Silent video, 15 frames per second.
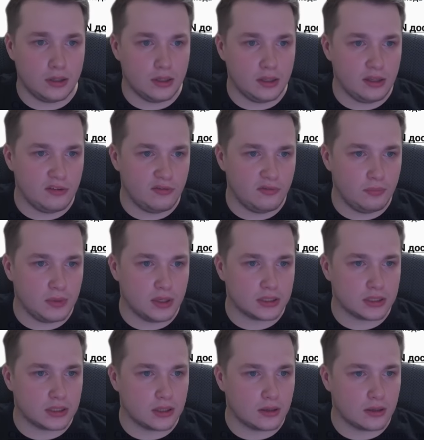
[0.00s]
и
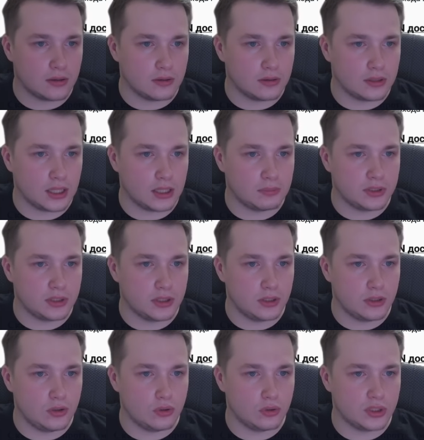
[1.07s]
вместо надписи
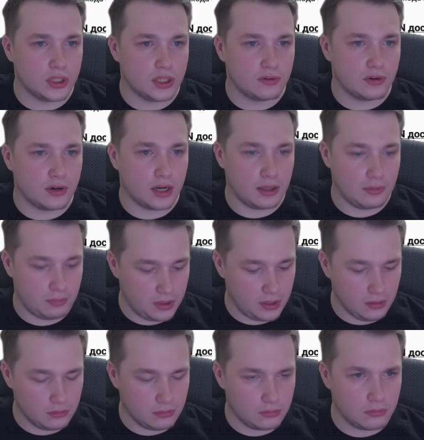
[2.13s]
Your Server
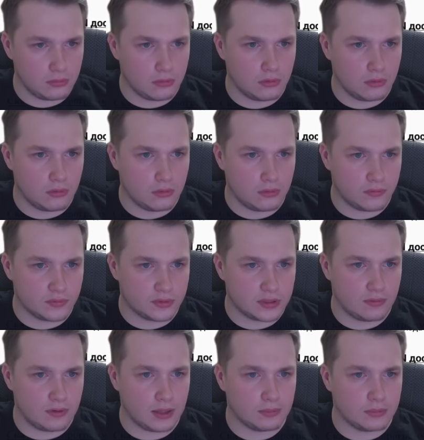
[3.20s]
IP
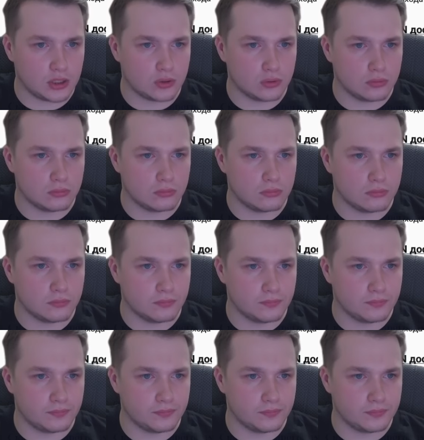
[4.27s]
вставляем нашу.
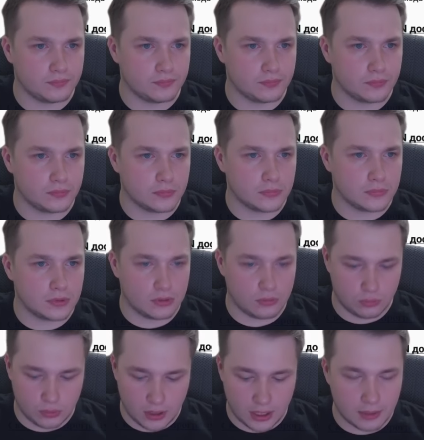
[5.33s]

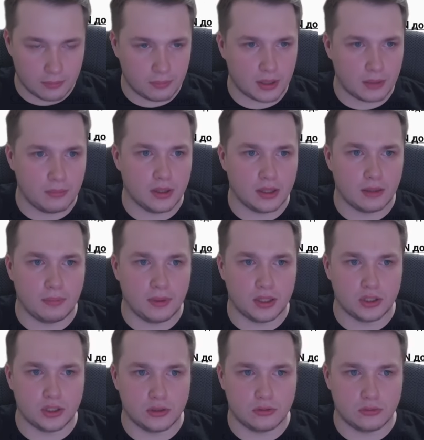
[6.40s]
Удаляем пробел
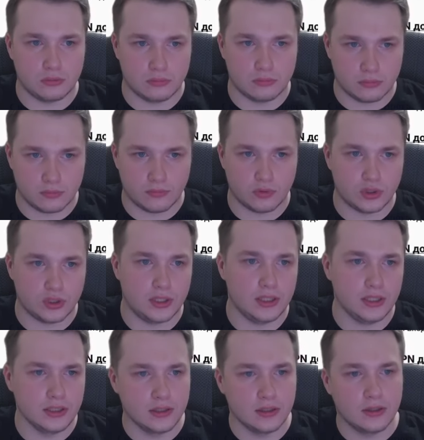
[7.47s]
опять же вот
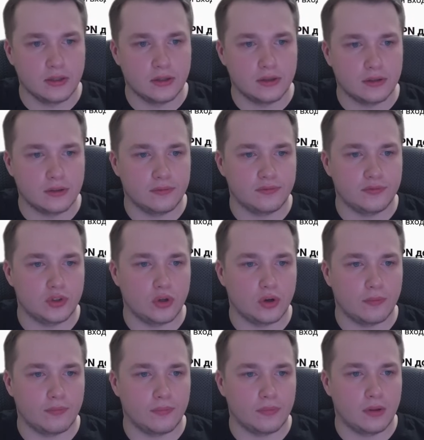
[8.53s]
здесь.
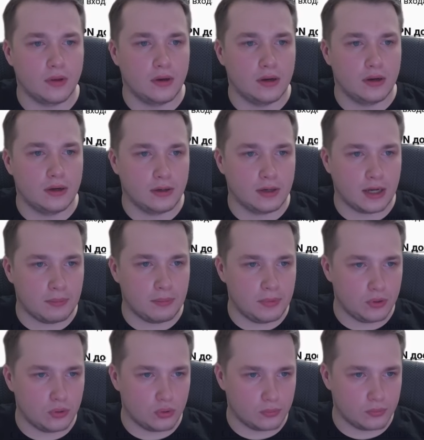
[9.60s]
Все.
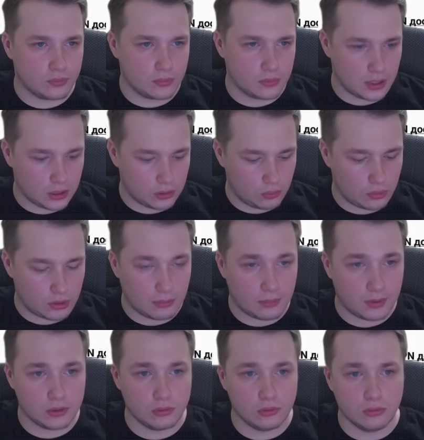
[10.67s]
Копируем данную
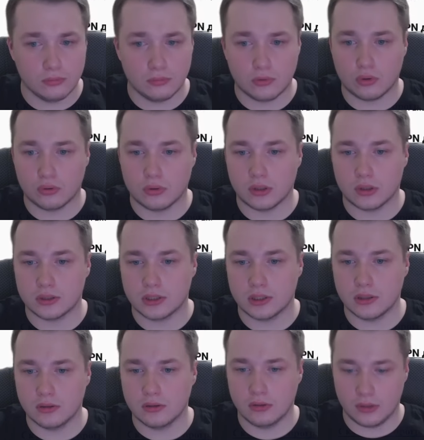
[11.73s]
команду,
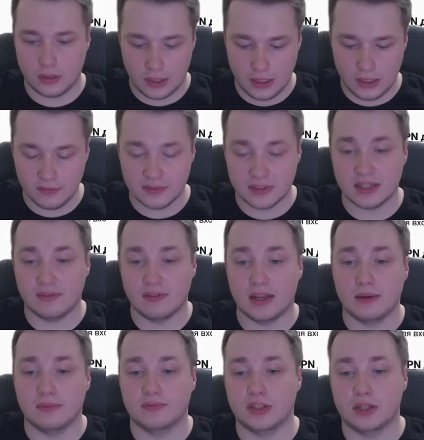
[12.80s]
Ctrl-C, и
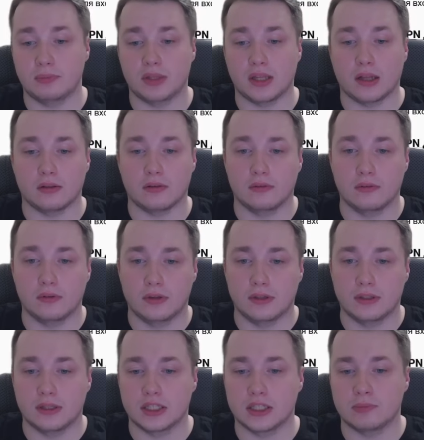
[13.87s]
вставляем в терминал.
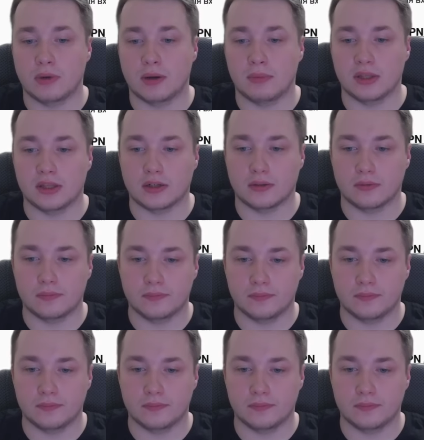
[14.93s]
Нажимаем Enter.